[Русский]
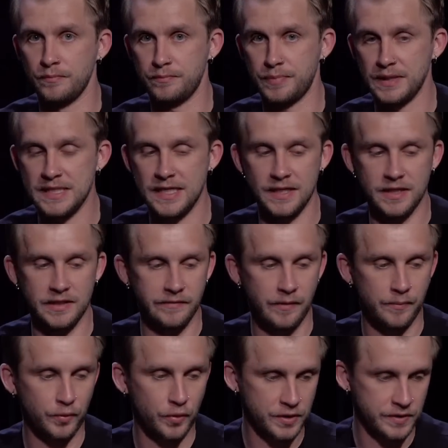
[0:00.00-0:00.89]
Последний
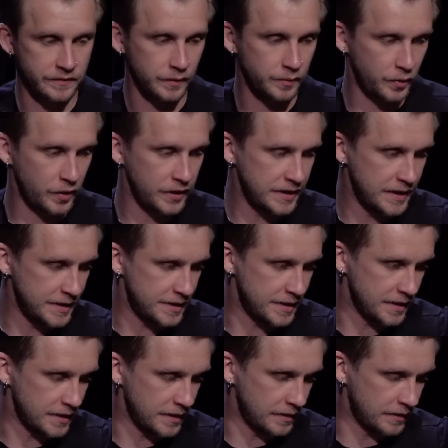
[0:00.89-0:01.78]
вопрос вот по
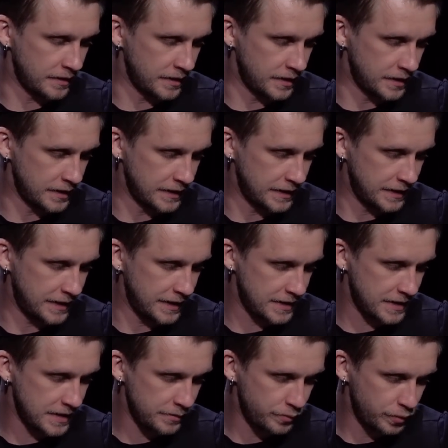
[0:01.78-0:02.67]
Одессе. Э,
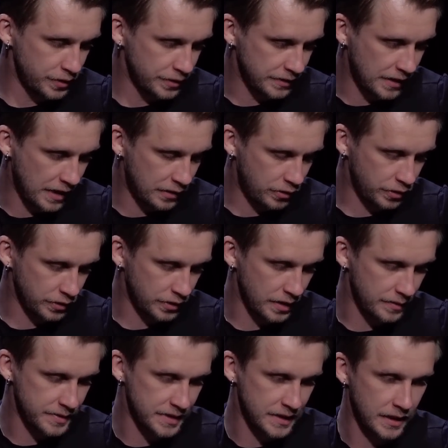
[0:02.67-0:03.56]
если будет
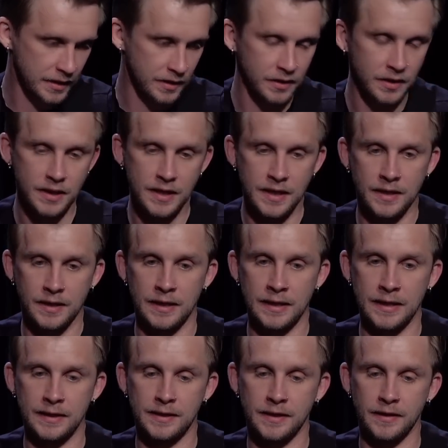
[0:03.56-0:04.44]
какой-то обстрел,
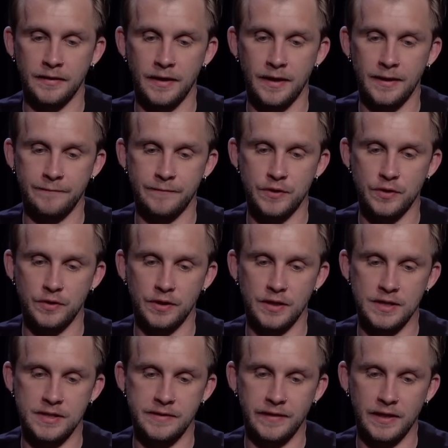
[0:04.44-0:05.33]
это
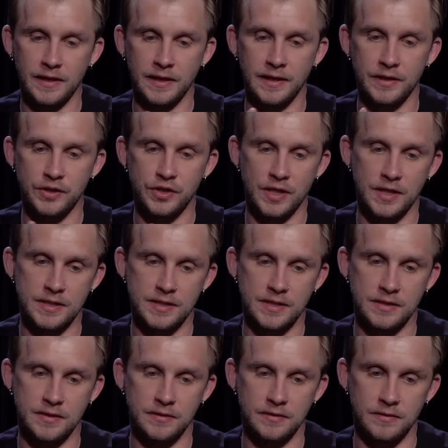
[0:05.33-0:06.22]
все-таки светлая
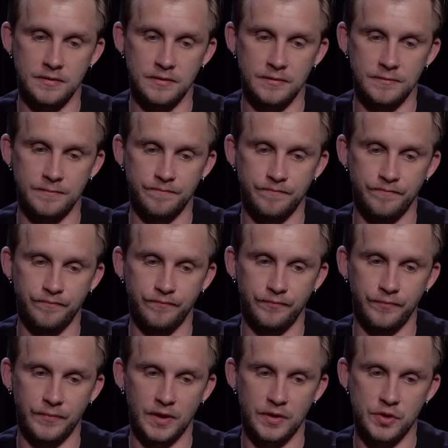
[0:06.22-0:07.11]
часть
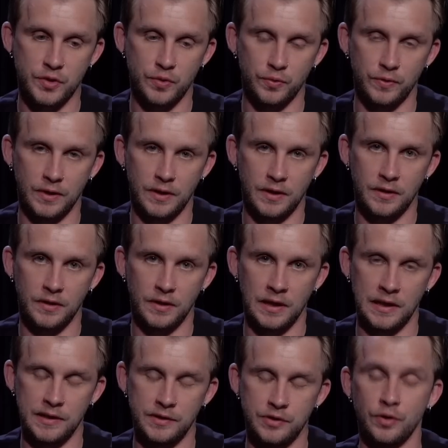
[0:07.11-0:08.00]
эм, суток
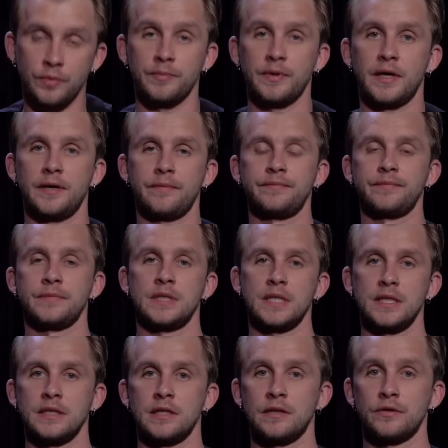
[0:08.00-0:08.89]
или темная?
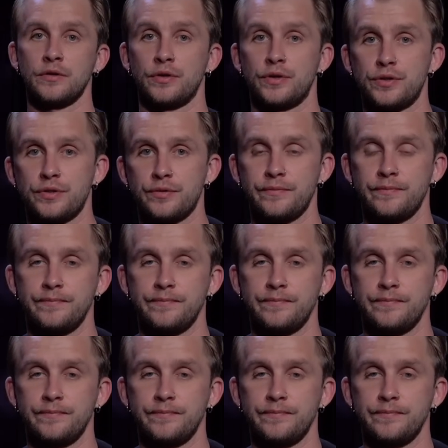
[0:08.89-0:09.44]
День или ночь?